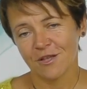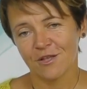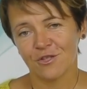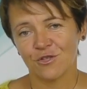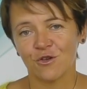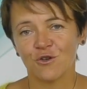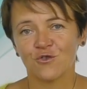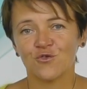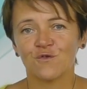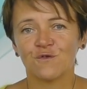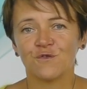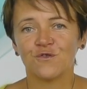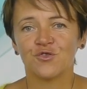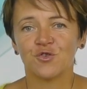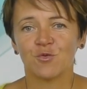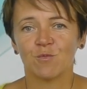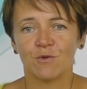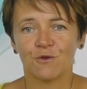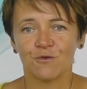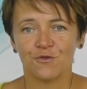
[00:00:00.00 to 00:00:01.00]
No i
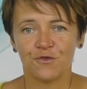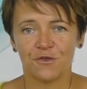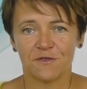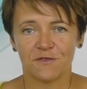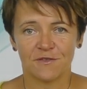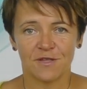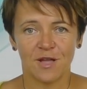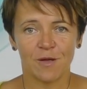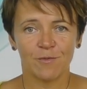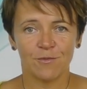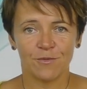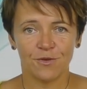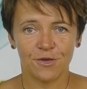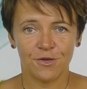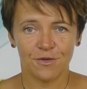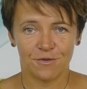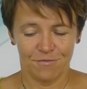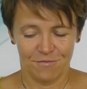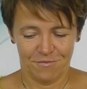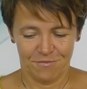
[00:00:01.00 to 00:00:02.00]
oczywiście bądźcie z
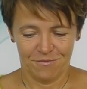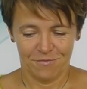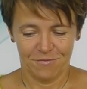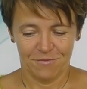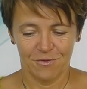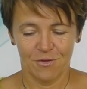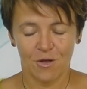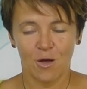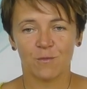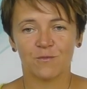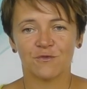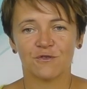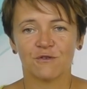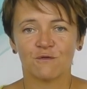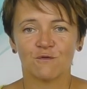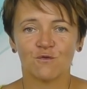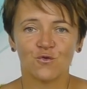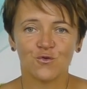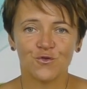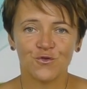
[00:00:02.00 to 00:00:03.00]
nami,
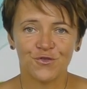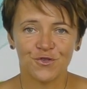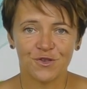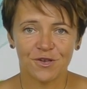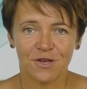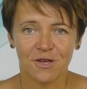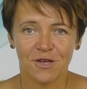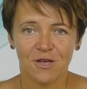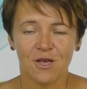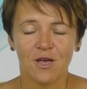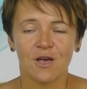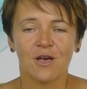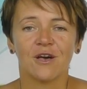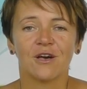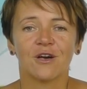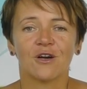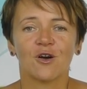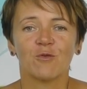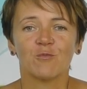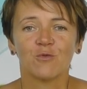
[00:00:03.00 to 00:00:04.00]
obserwujcie,
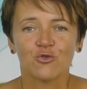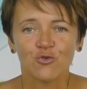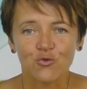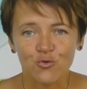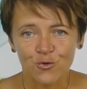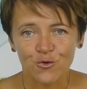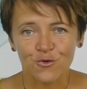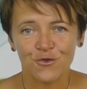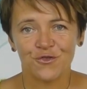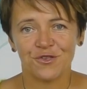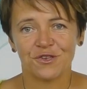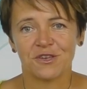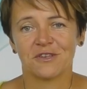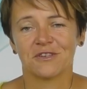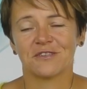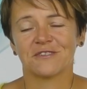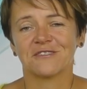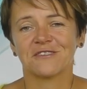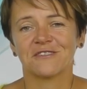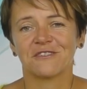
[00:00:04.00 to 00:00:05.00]
komentujcie,
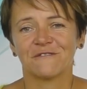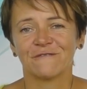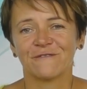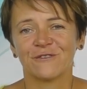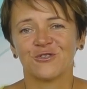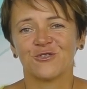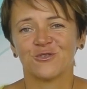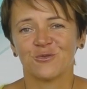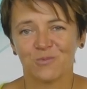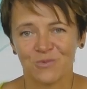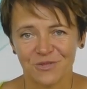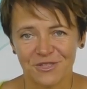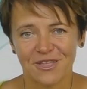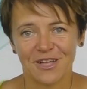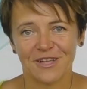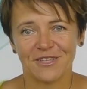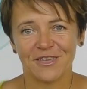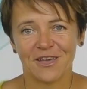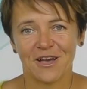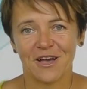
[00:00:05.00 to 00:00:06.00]
zadawajcie
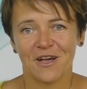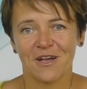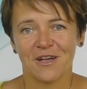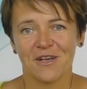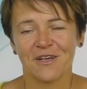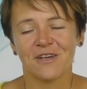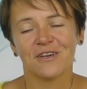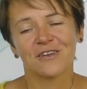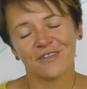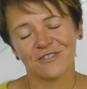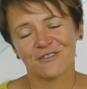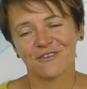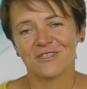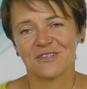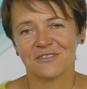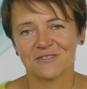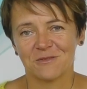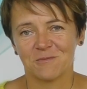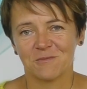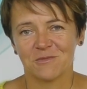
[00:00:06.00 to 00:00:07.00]
pytania i do
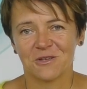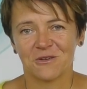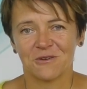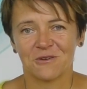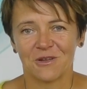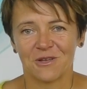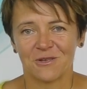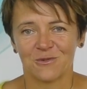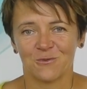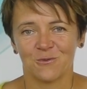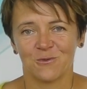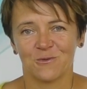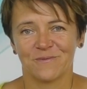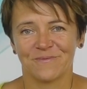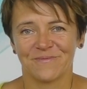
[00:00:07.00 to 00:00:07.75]
następnego razu.